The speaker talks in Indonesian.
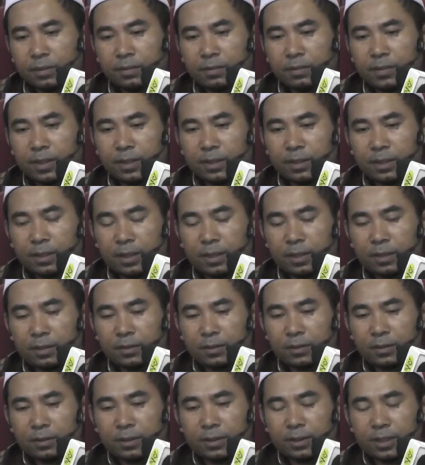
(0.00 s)
Man
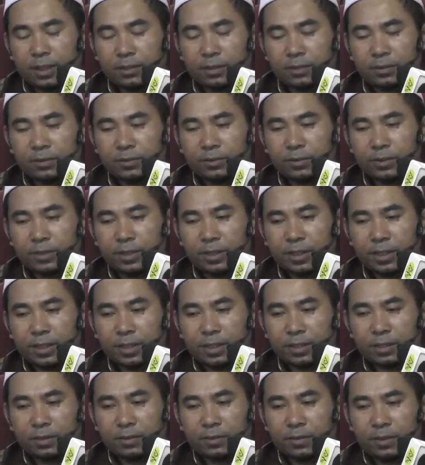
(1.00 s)
aradda
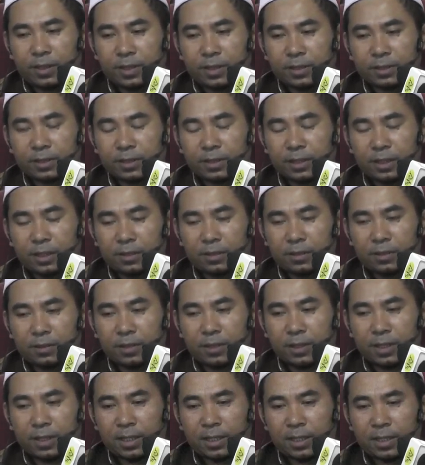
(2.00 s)
dunia
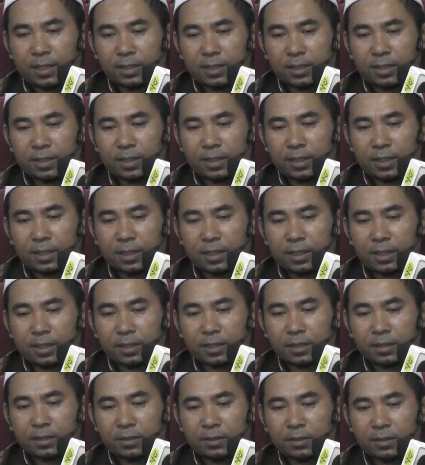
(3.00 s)
waqtaraha 'alal
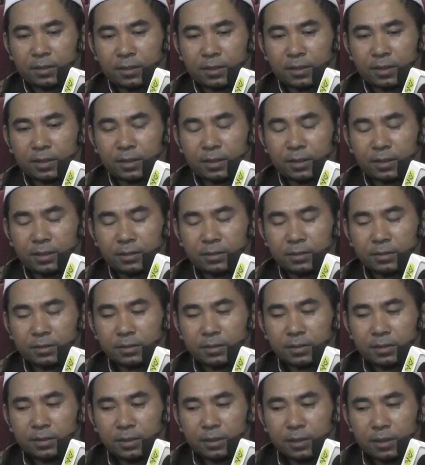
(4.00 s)
akhirati
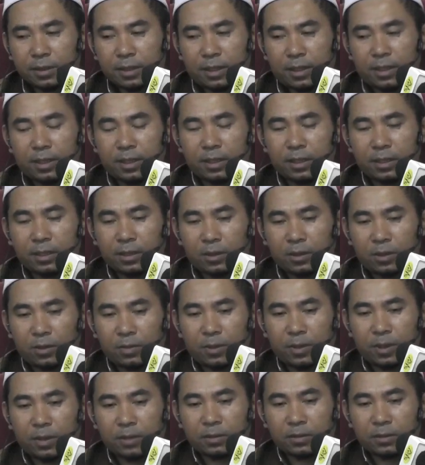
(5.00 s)

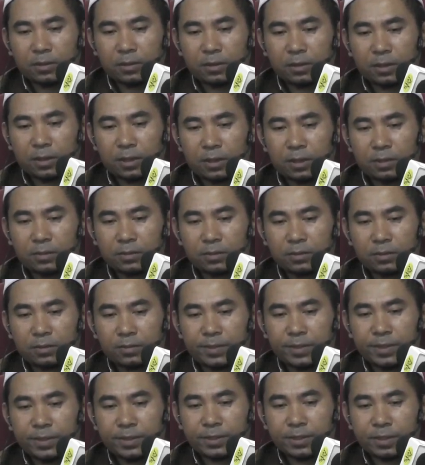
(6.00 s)
aqabahu Allahu
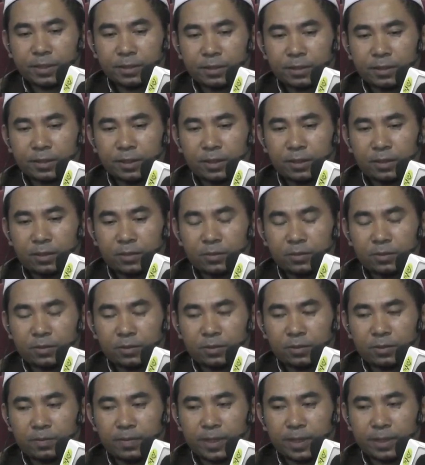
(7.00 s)
bi sitti
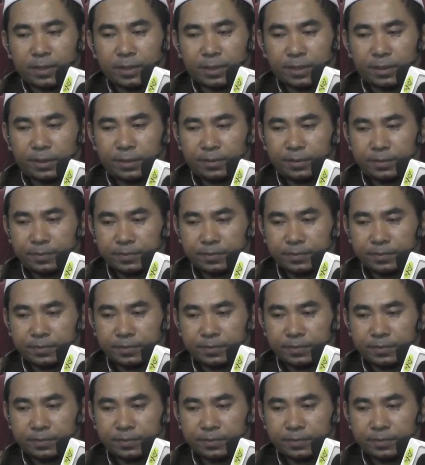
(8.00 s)
'uqubatin.